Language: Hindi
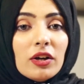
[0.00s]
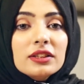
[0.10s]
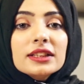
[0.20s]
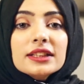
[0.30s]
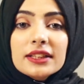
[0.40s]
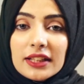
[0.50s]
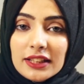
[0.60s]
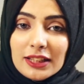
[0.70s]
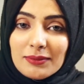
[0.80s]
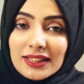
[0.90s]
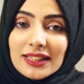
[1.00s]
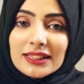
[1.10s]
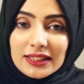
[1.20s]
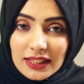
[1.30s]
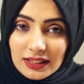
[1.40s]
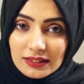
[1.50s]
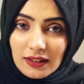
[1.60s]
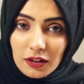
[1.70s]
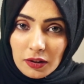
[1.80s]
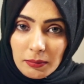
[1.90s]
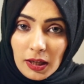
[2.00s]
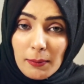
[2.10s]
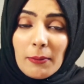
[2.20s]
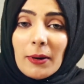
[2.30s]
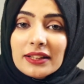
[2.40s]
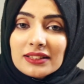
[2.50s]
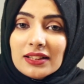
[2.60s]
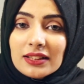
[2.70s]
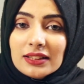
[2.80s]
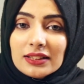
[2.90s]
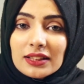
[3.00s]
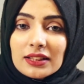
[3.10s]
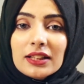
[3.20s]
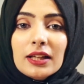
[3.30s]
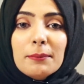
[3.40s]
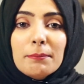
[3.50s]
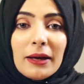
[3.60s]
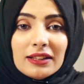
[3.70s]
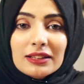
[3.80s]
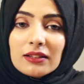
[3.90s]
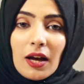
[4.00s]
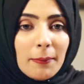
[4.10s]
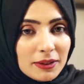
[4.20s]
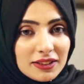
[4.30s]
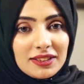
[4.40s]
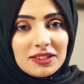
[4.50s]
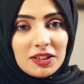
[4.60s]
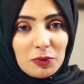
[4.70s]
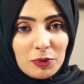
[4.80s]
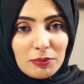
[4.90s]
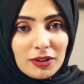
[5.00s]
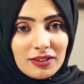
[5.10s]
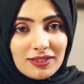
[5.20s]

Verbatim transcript: प्लॉट जिसकी नई कीमत है सैंतीस लाख रुपए अब आप हासिल कर सकते हैं पैंतीस लाख पचास हजार रुपए में